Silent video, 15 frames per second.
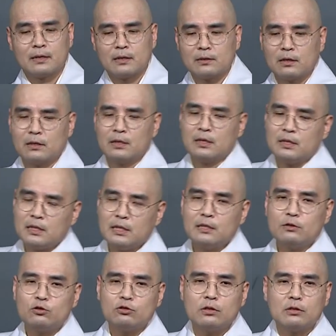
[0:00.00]
그래서
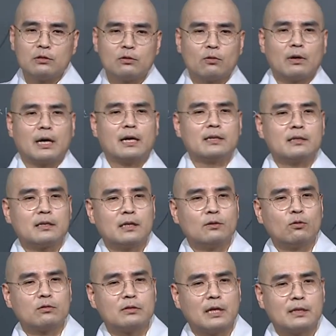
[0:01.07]
일주일 동안
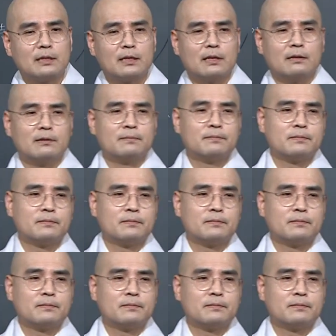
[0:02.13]
기도를 했대요.